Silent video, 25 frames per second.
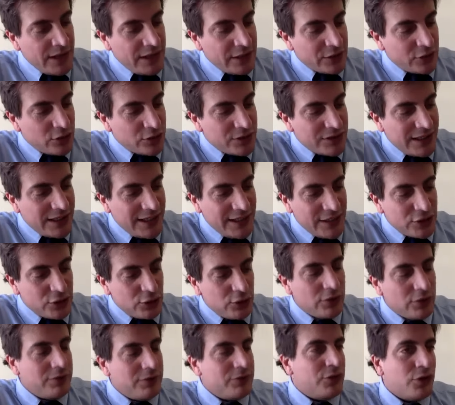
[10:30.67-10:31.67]
Entonces,
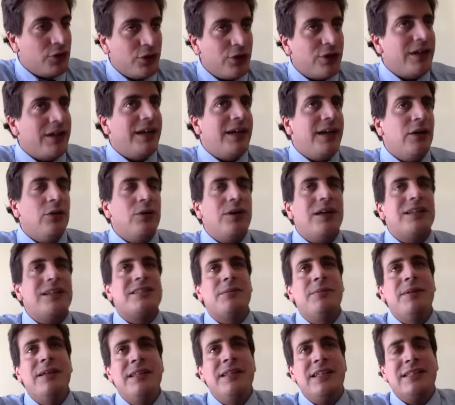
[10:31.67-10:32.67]
eso yo creo que es una
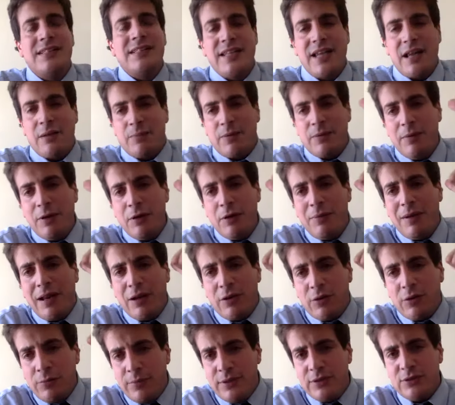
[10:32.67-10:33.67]
tremenda señal, primero para
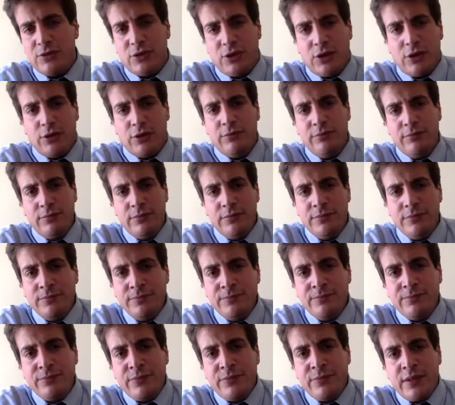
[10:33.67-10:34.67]
la convención,
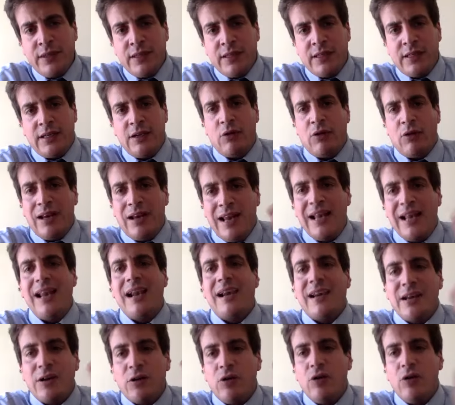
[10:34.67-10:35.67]
que ojalá
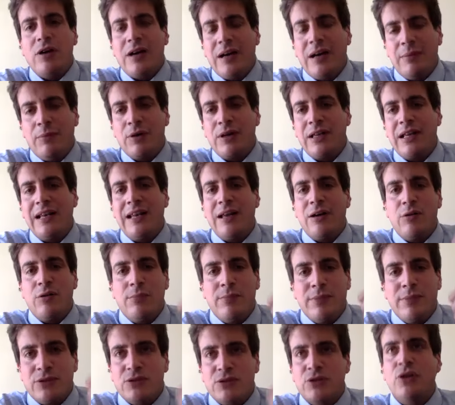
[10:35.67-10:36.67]
la recoja, porque en la
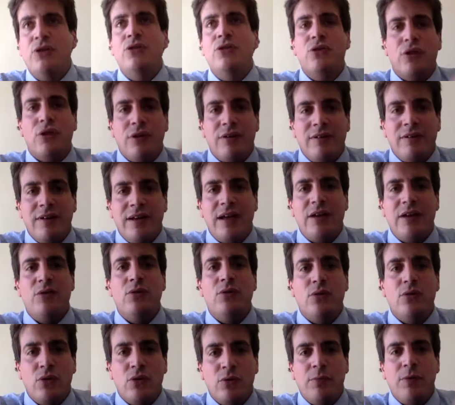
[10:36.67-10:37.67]
convención todavía hay
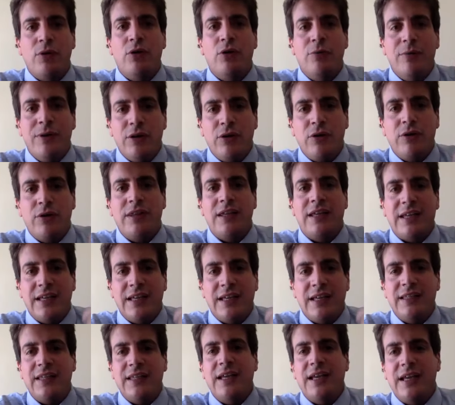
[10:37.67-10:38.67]
un grupo no menor de
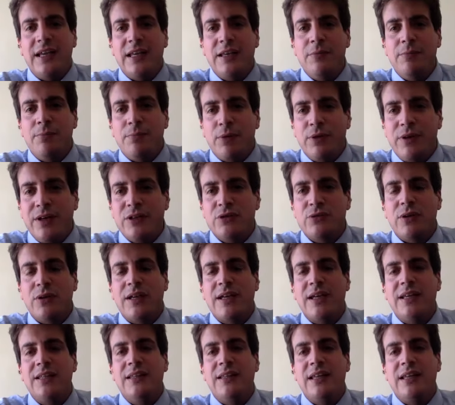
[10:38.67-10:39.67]
gente que quiere imponer su
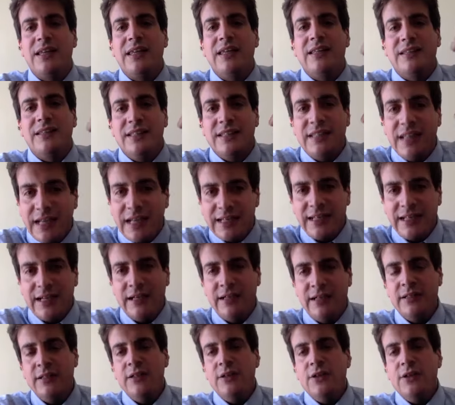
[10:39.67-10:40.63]
agenda identitaria.